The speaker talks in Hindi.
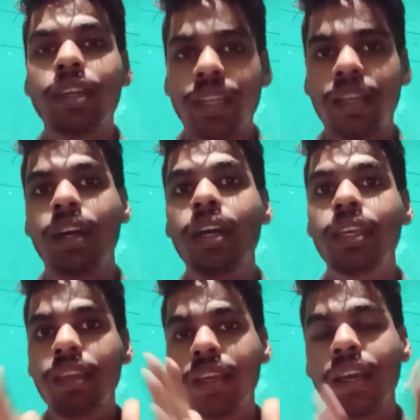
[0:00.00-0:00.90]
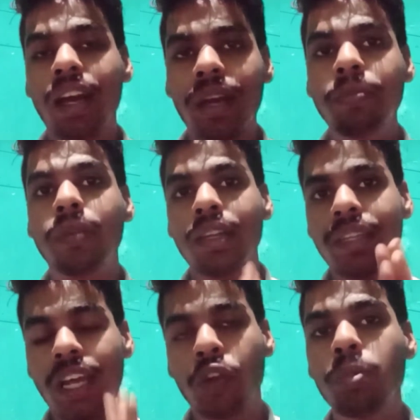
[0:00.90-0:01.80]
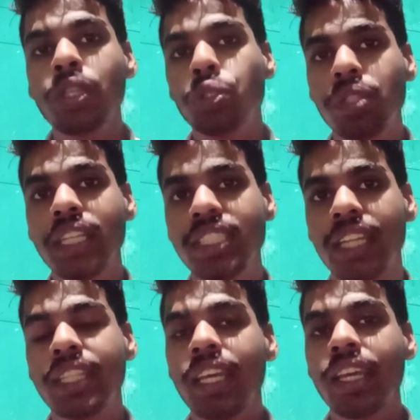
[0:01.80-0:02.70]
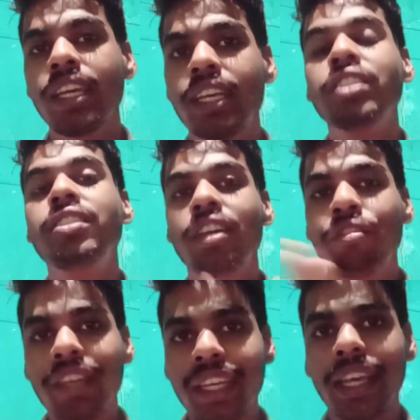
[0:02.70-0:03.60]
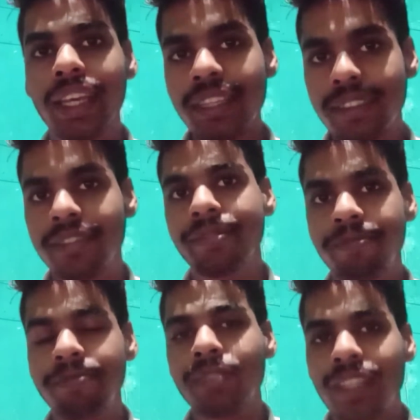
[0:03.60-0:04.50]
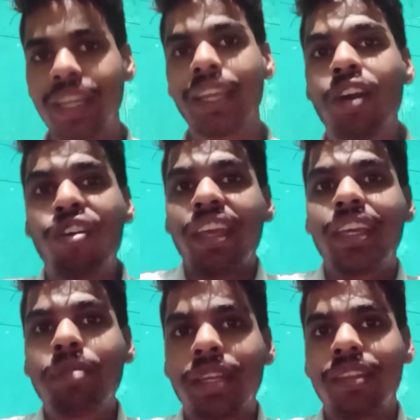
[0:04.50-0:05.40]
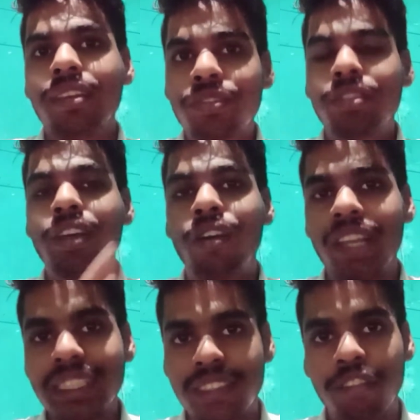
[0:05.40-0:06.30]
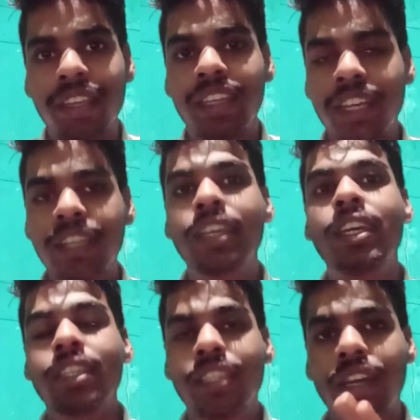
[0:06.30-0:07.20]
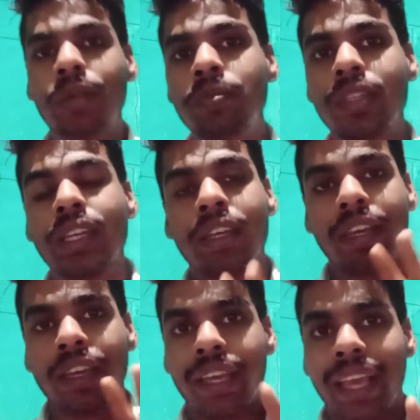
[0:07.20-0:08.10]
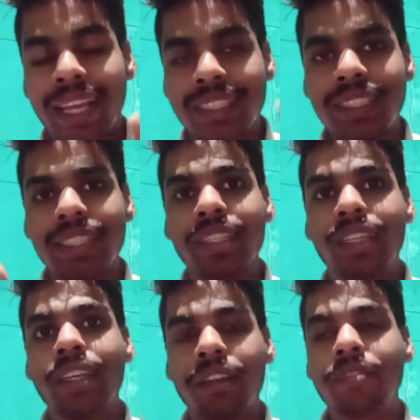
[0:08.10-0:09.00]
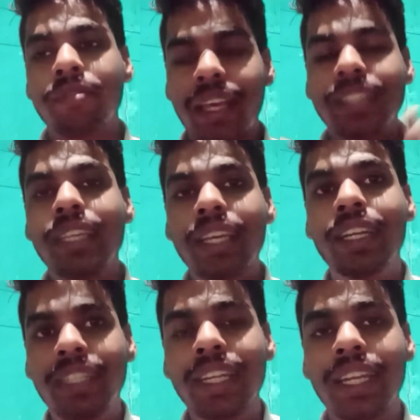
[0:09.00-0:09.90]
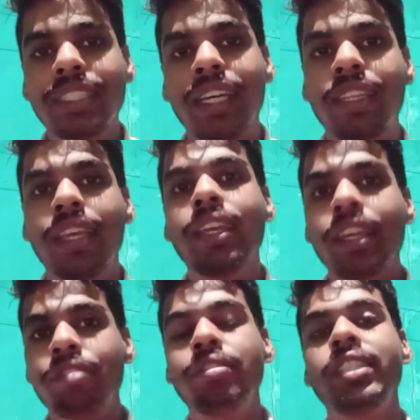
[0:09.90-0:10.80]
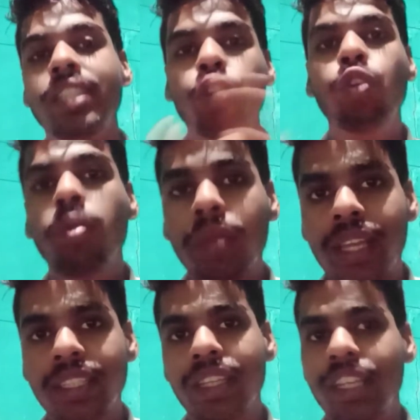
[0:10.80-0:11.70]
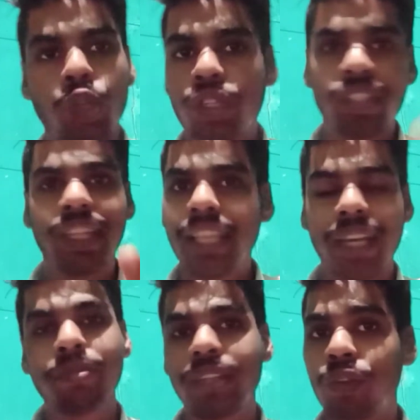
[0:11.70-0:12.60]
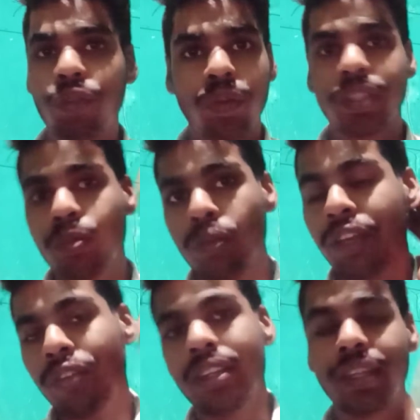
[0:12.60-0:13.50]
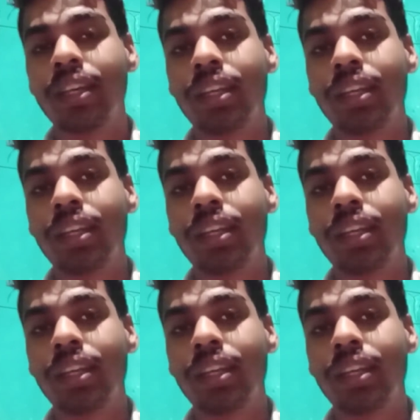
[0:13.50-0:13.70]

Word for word: कहा कि आप नाटो में जुड़ना चाहते हैं सर्वे क्या एक कहना और एक ही बात है जिन्होंने ऑनलाइन सर्वे किया कि आप एस ए ऐसे ही कंट्री रहना चाहते हैं या नाटो में मिलना चाहते हैं नाटो तो जानते हैं आप नाटो की वजह से पूरा यूक्रेन